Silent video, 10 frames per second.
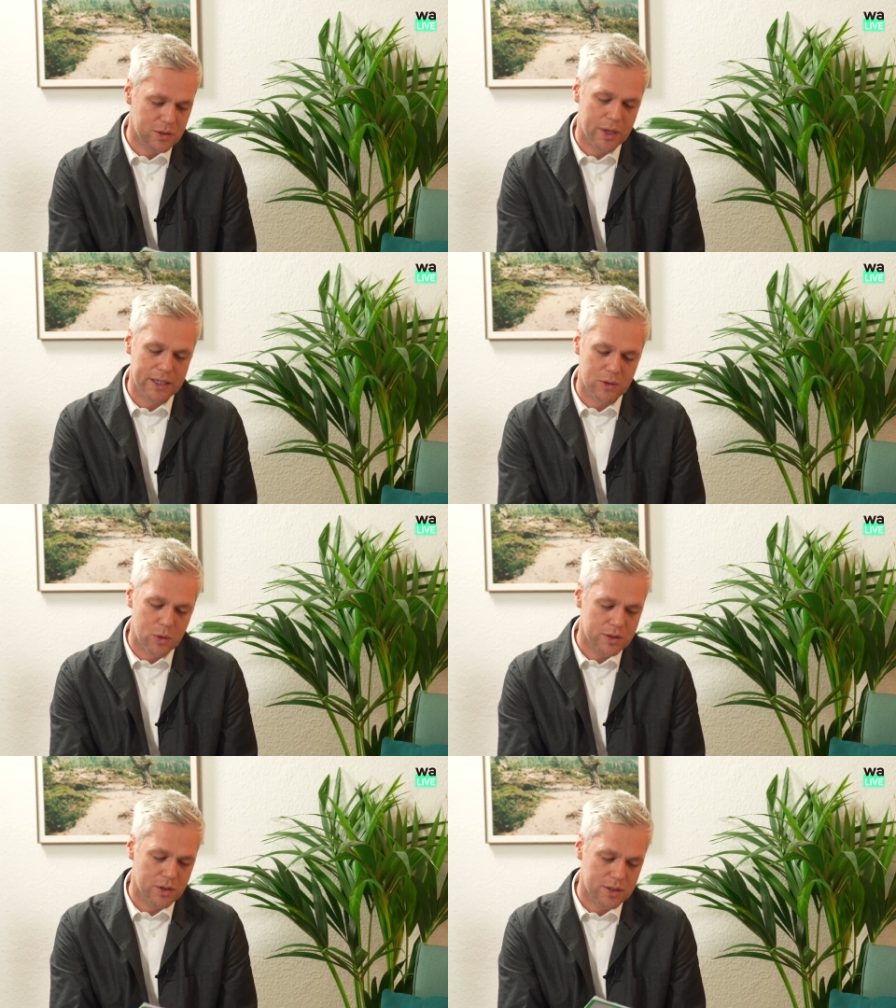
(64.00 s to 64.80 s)
so einen
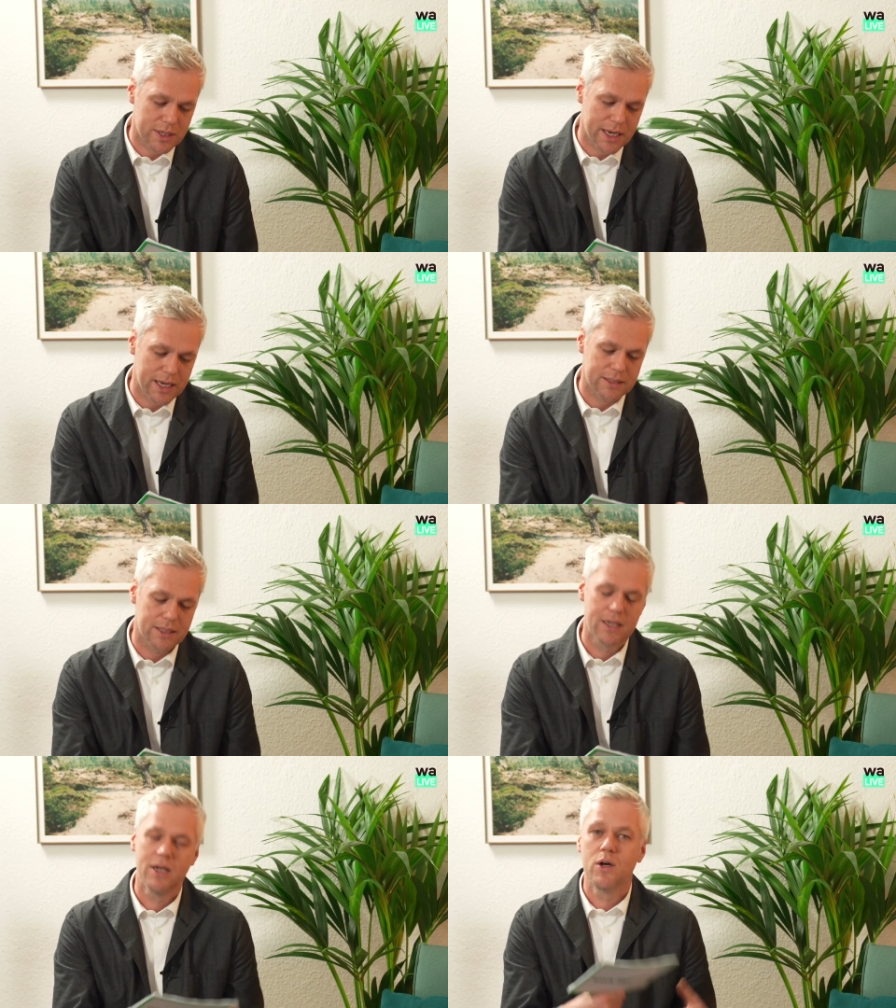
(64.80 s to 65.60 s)
großen Konzern
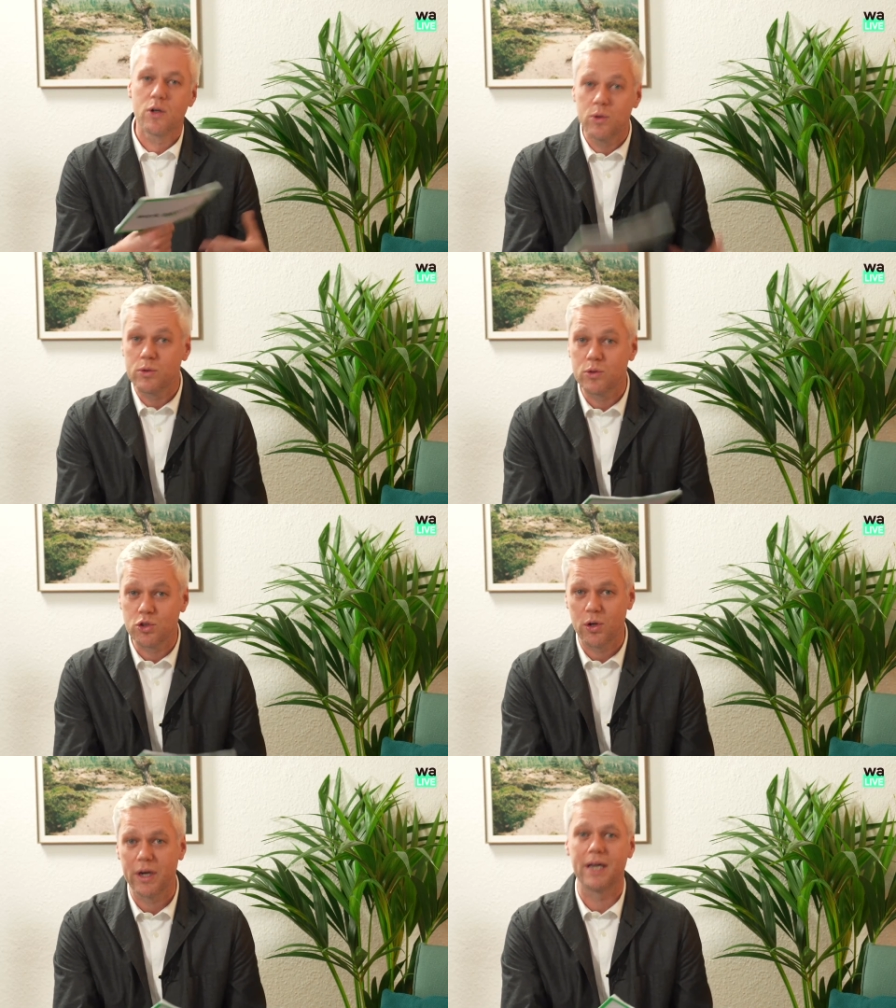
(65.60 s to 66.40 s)
klug zu
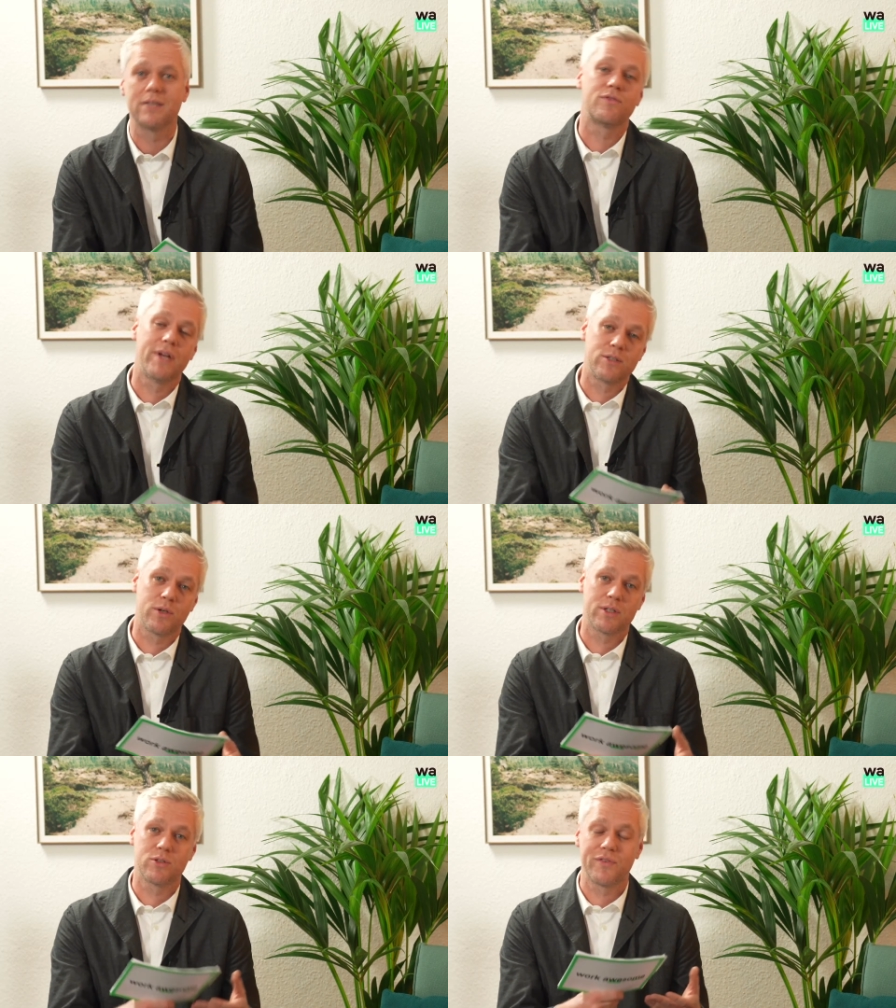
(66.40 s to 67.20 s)
steuern und vielleicht
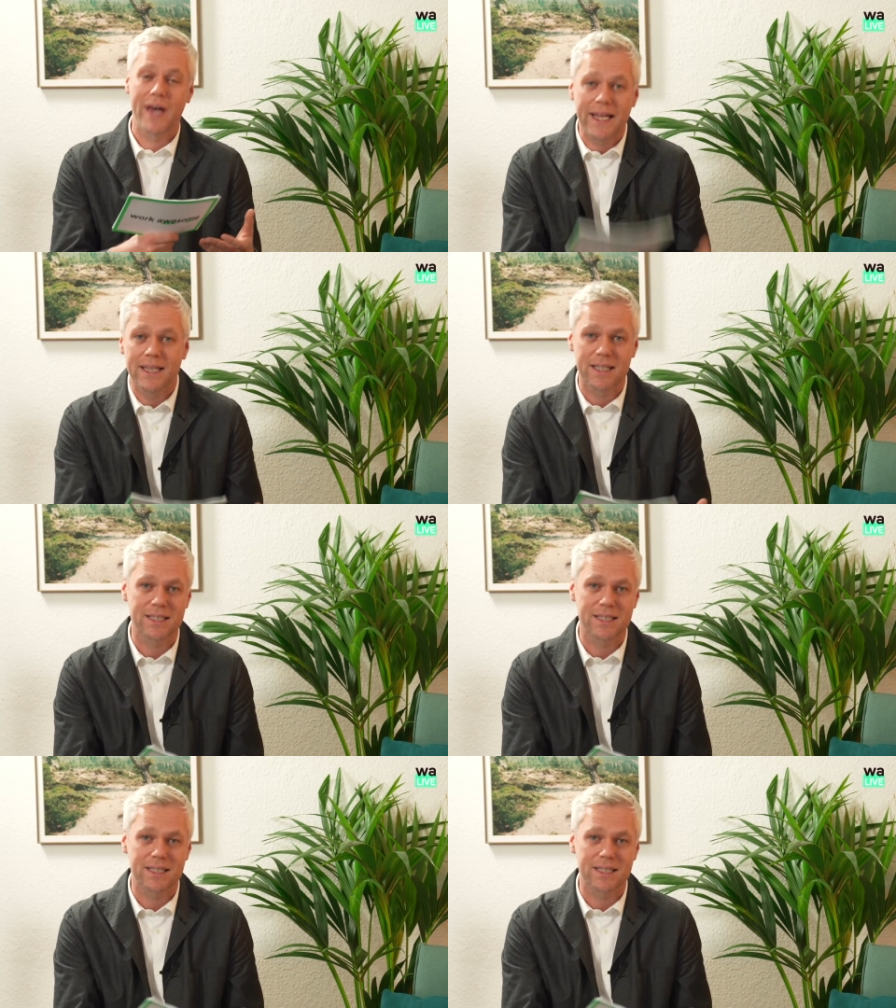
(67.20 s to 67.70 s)
sogar zu verändern,